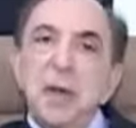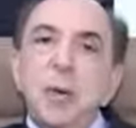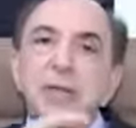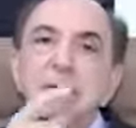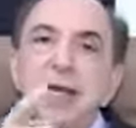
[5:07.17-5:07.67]

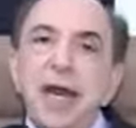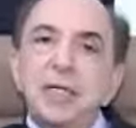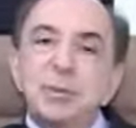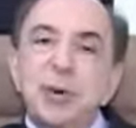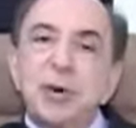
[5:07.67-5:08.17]
Quando você dá a
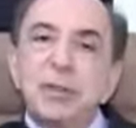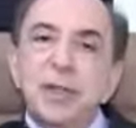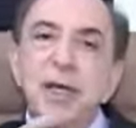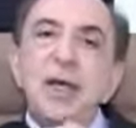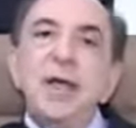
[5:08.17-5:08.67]

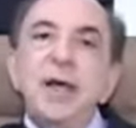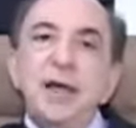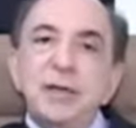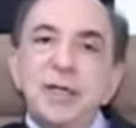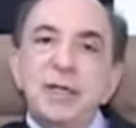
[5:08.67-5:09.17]
resposta,
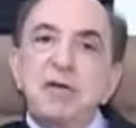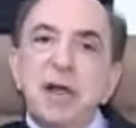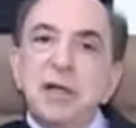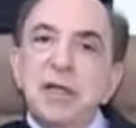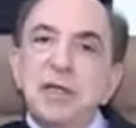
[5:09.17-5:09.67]
você está
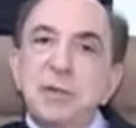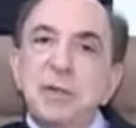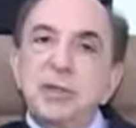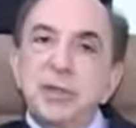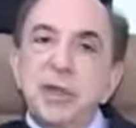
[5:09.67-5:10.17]
validando essa
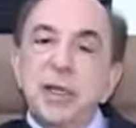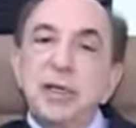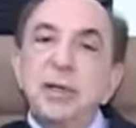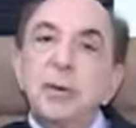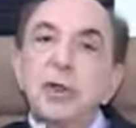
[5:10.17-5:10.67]
pessoa.
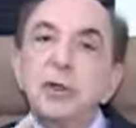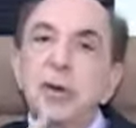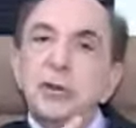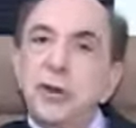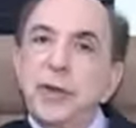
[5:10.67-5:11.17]
Isso é um
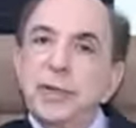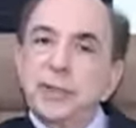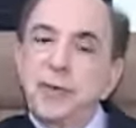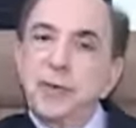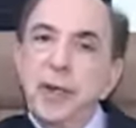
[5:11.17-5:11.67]
ritual de saudação.